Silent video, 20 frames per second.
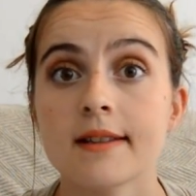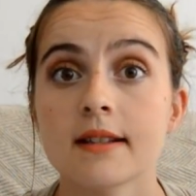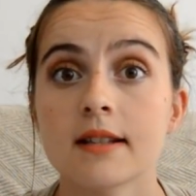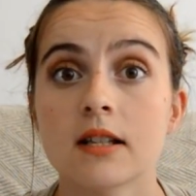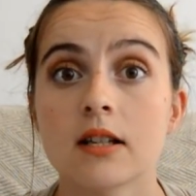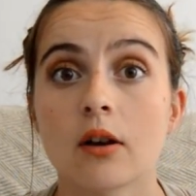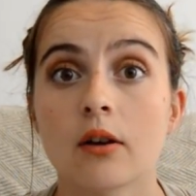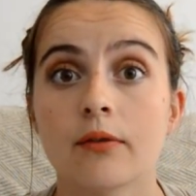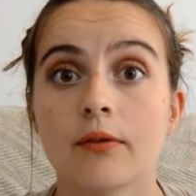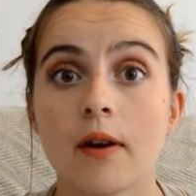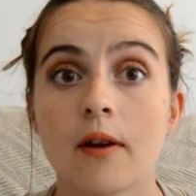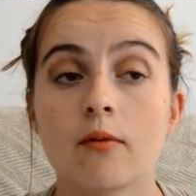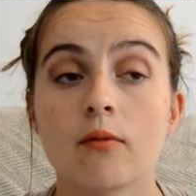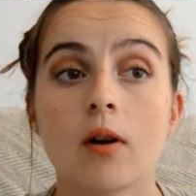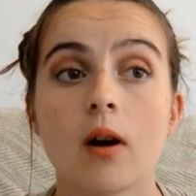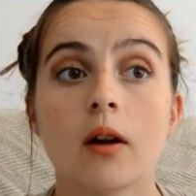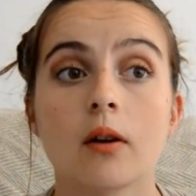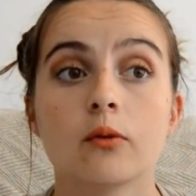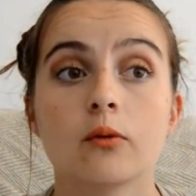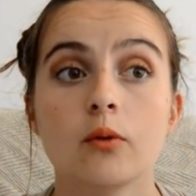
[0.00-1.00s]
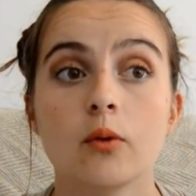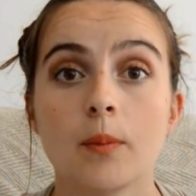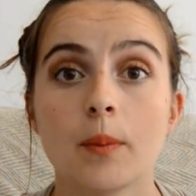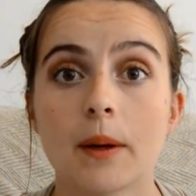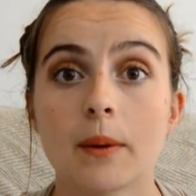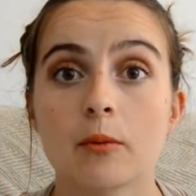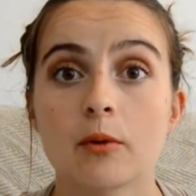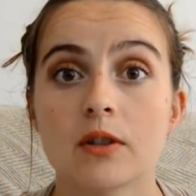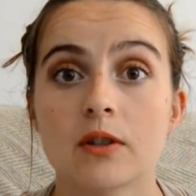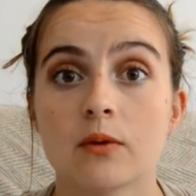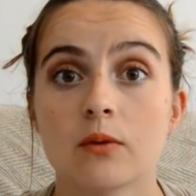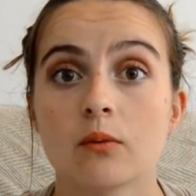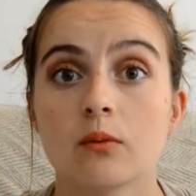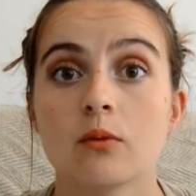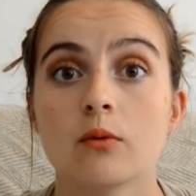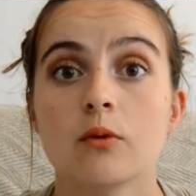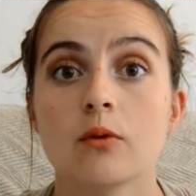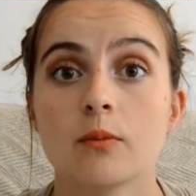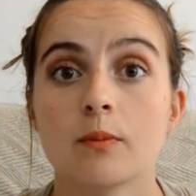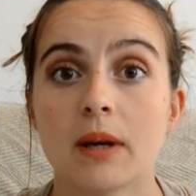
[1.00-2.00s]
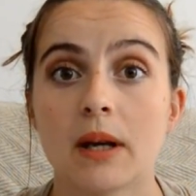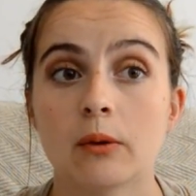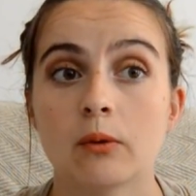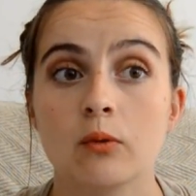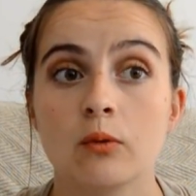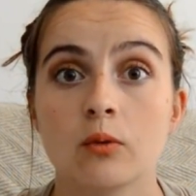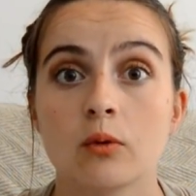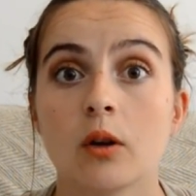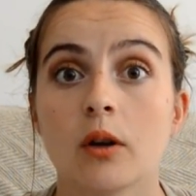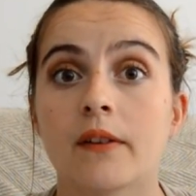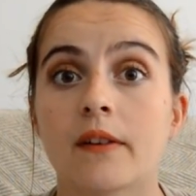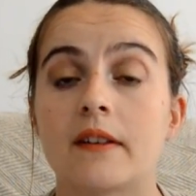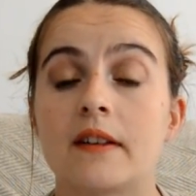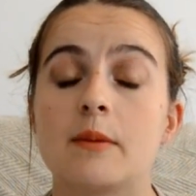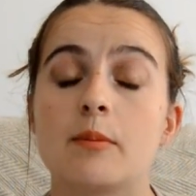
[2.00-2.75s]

ce qui leur fait avoir deux prémonitions l'une par-dessus l'autre